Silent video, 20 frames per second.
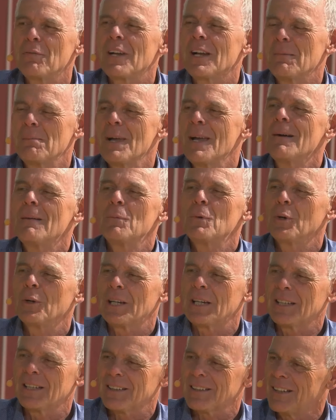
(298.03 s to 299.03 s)
viel mehr
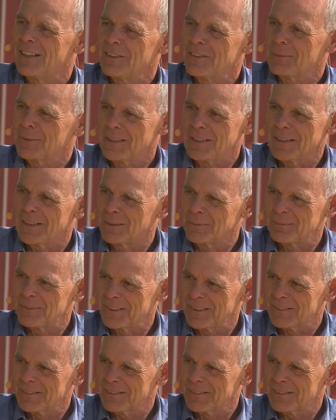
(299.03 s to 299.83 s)
möglich, als man glaubt.